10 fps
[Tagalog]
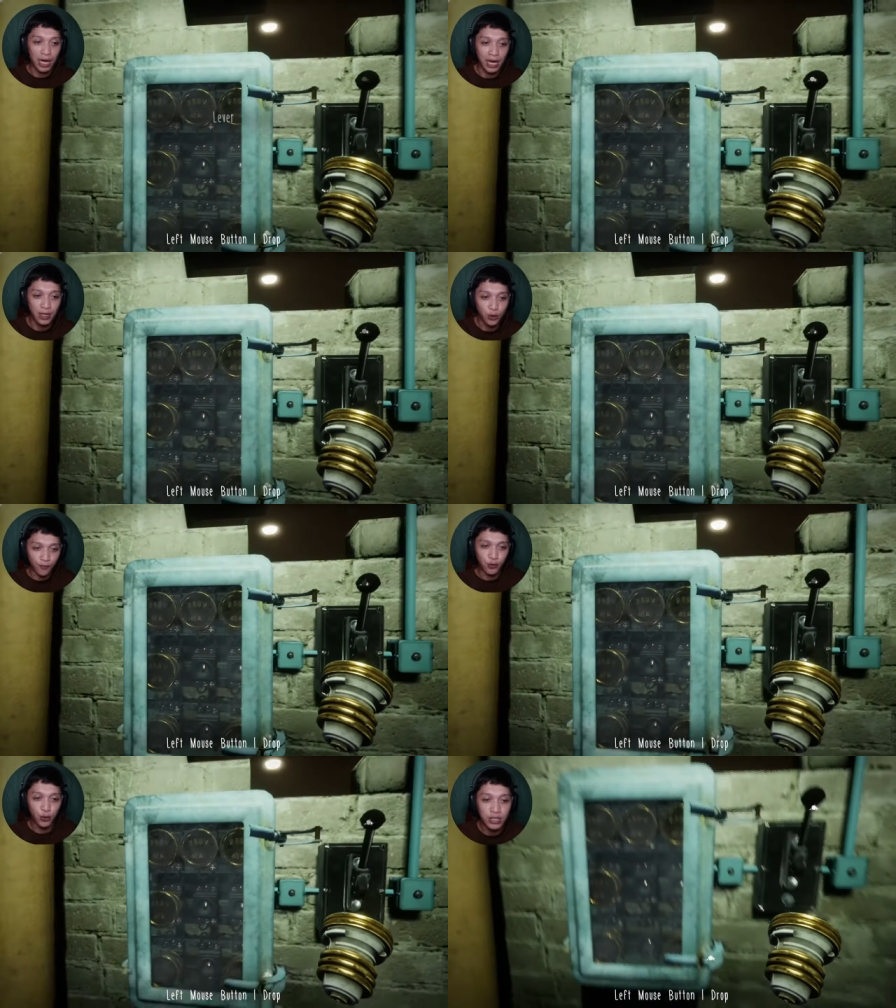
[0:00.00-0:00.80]
ayun,
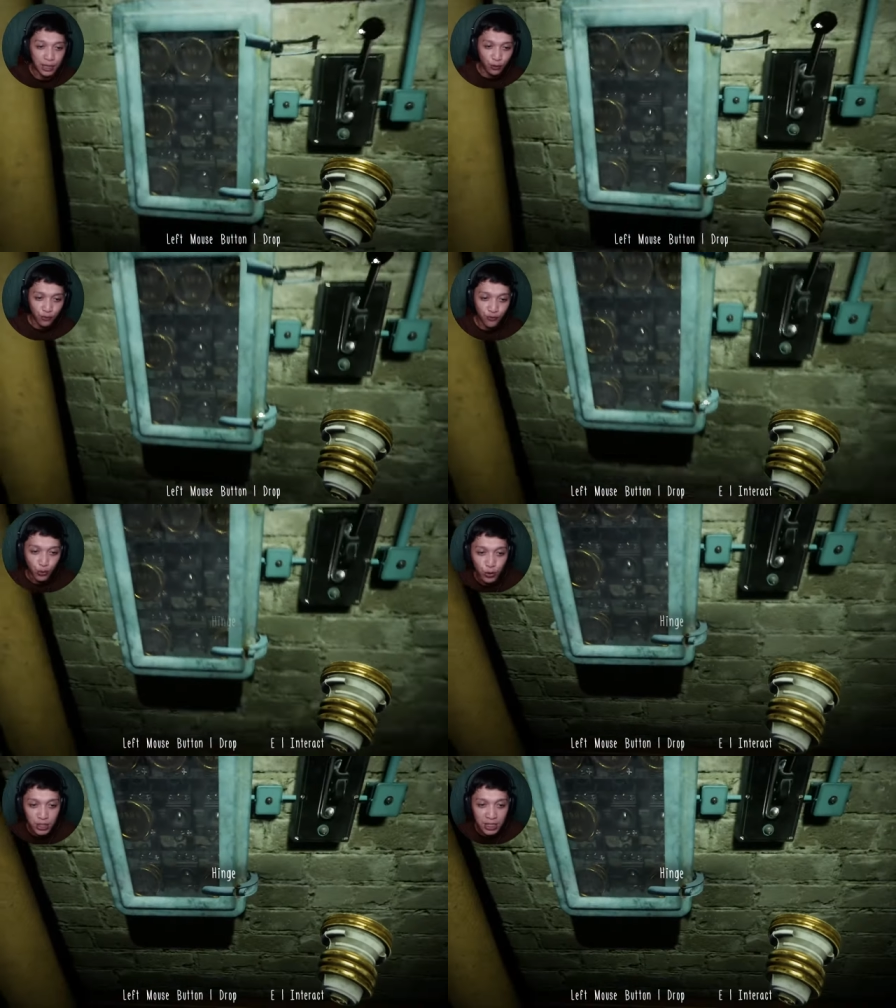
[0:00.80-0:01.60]
fuse, ayun,
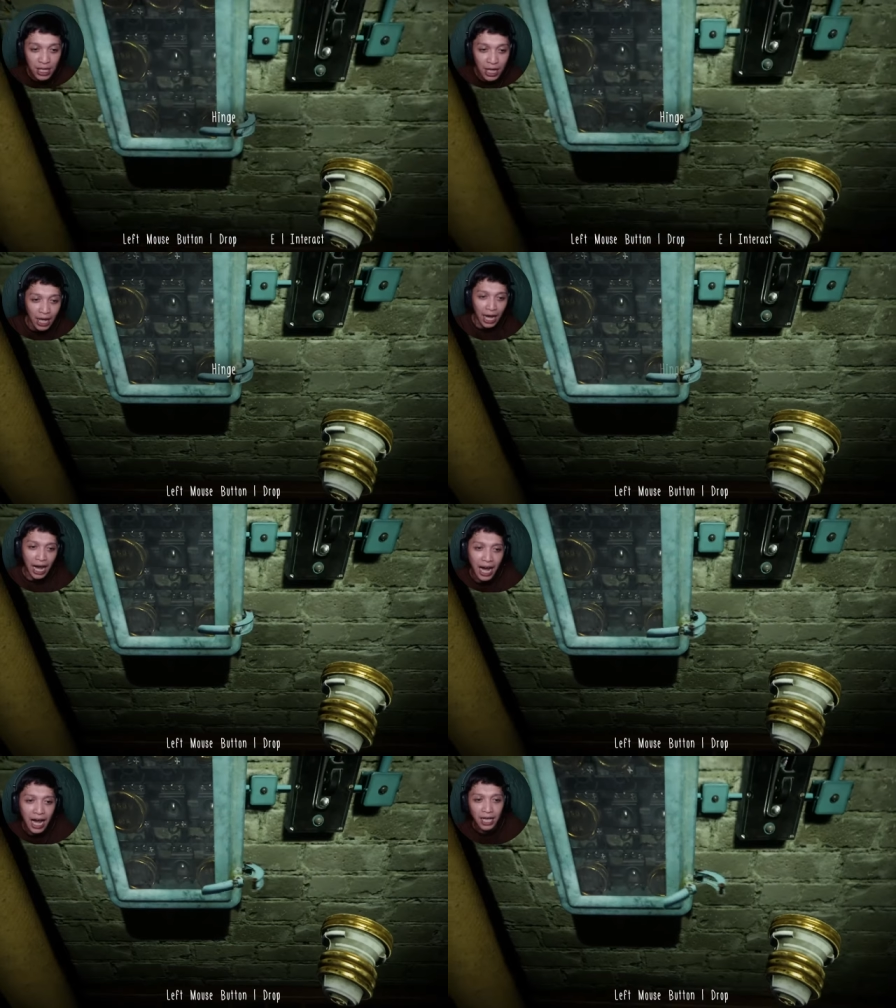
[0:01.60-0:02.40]
fuse.
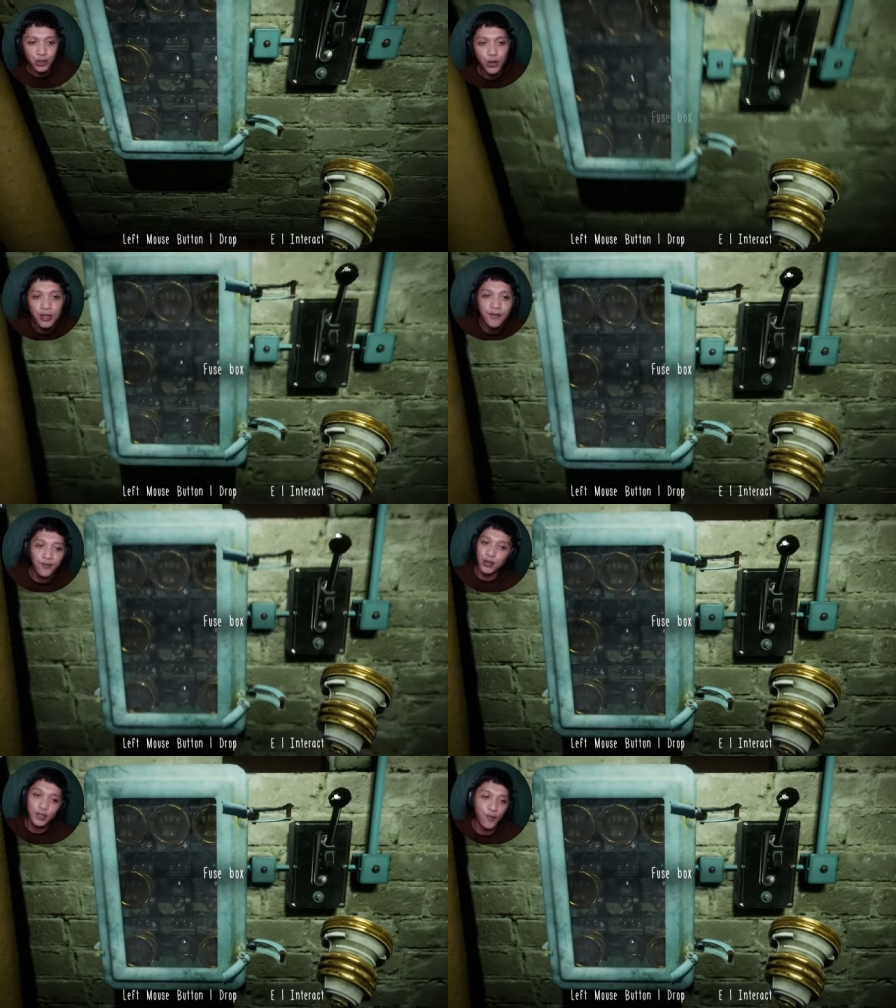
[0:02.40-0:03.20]
Ayun,
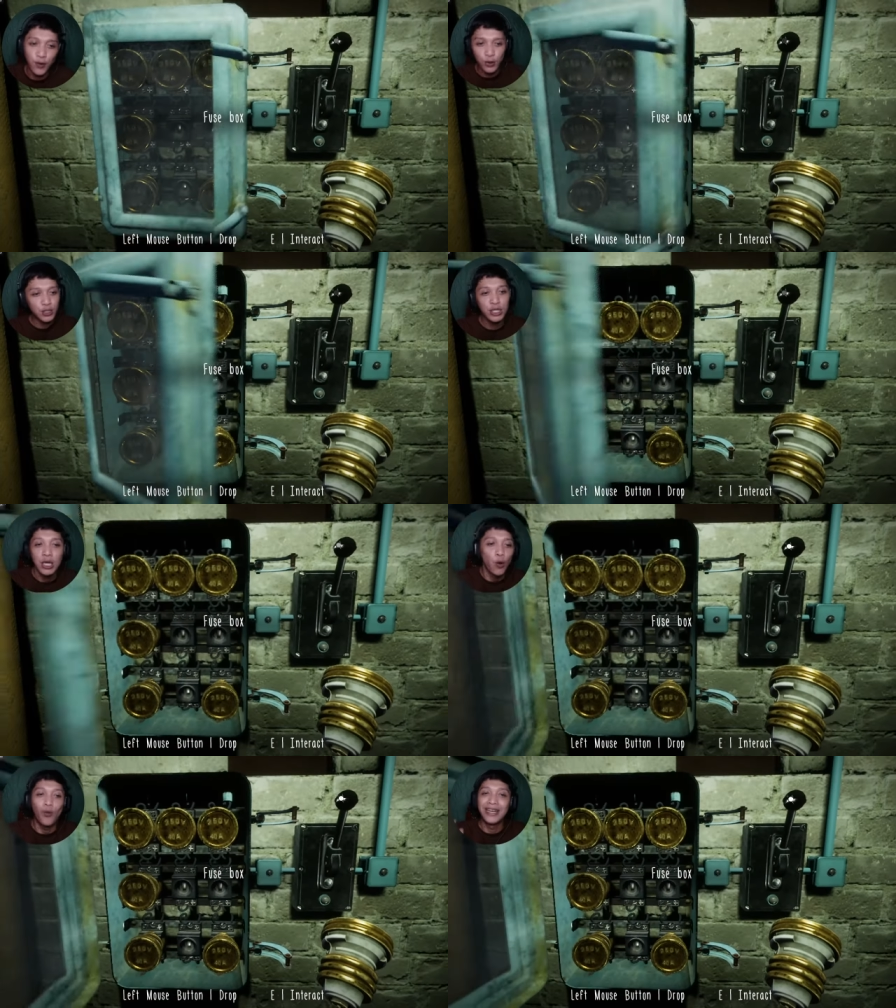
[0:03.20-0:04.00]
fuse, fuse.
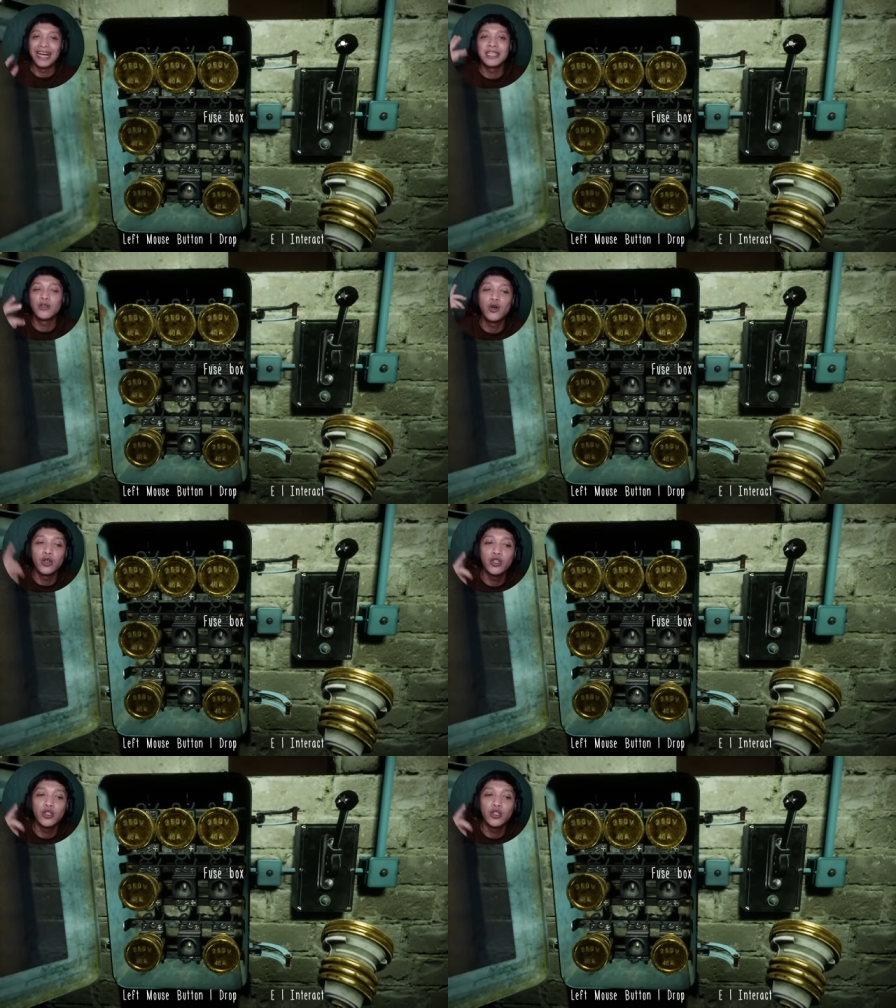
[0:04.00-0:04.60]
Walang nood